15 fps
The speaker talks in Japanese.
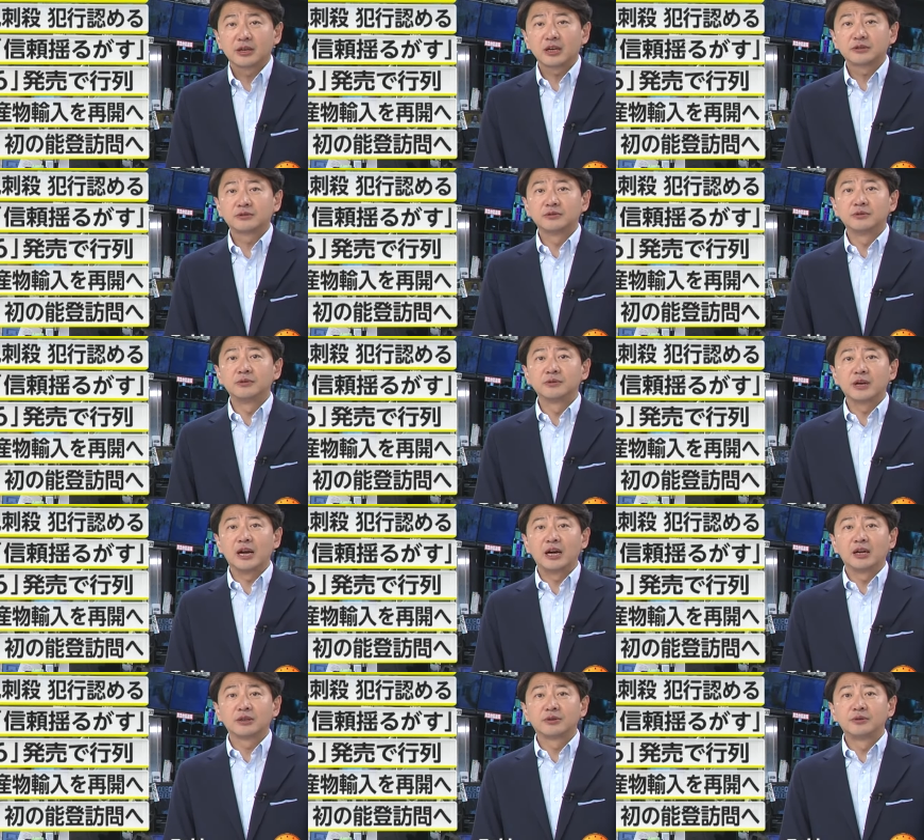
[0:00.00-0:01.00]
各候補
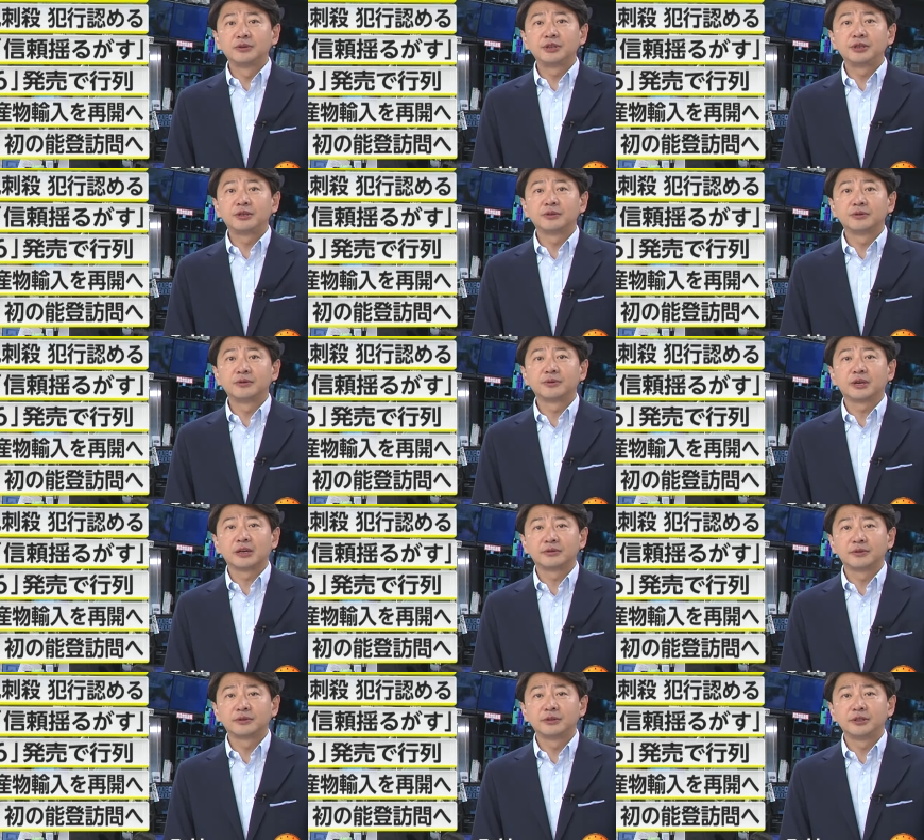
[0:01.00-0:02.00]
が党員票の
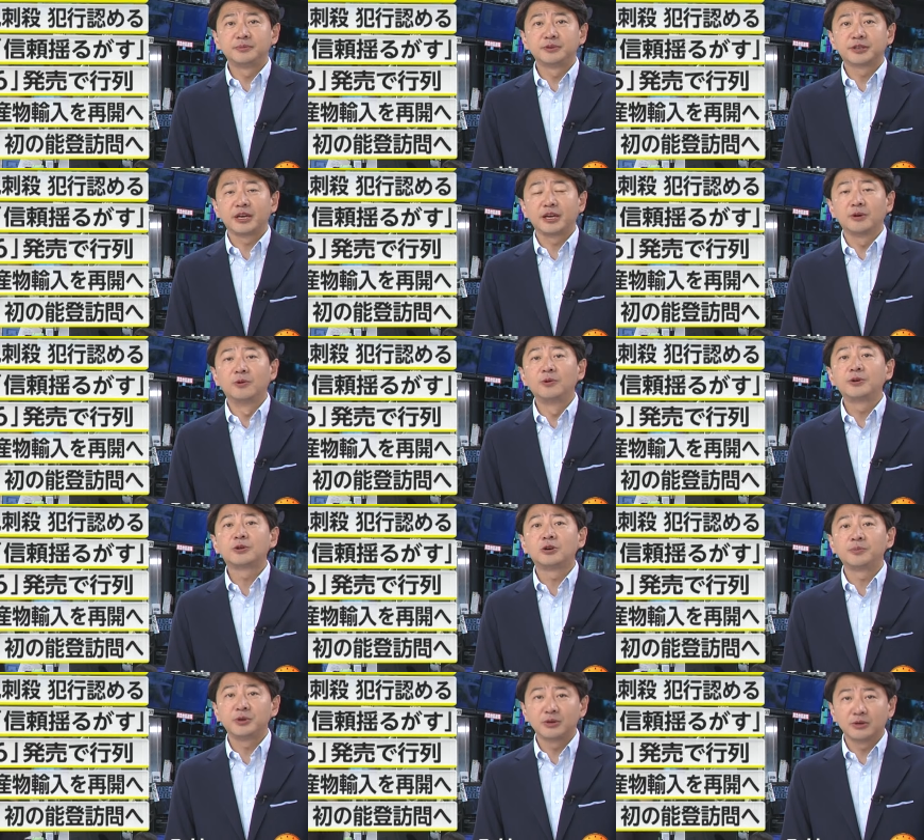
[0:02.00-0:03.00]
獲得に向け追い
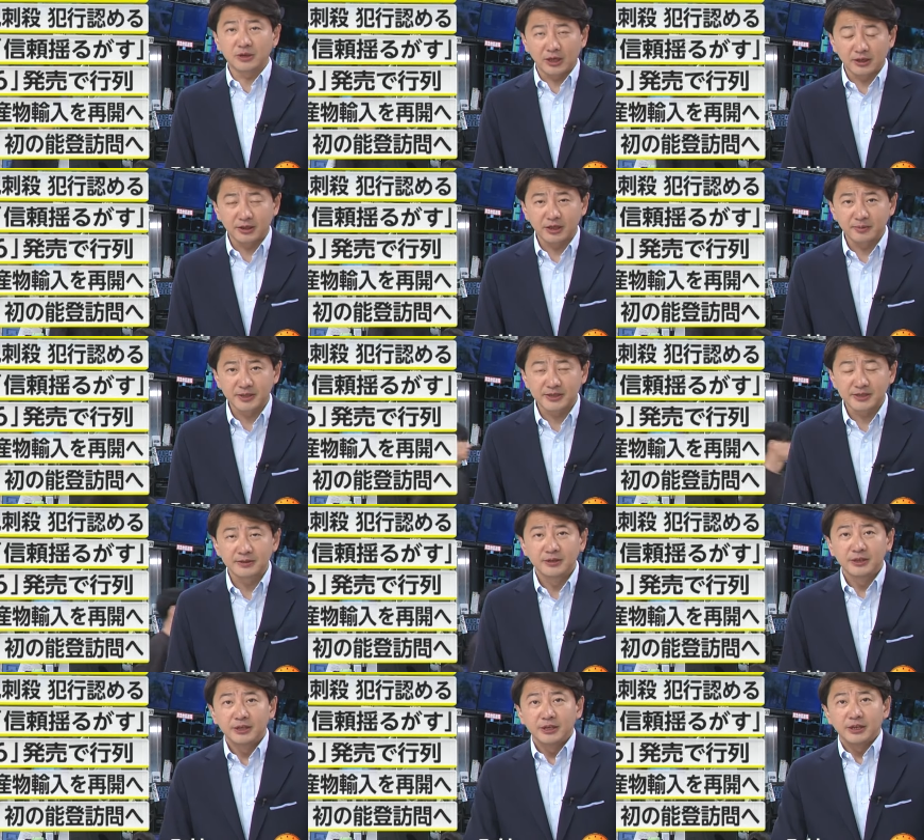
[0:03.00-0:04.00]
込みをかけています。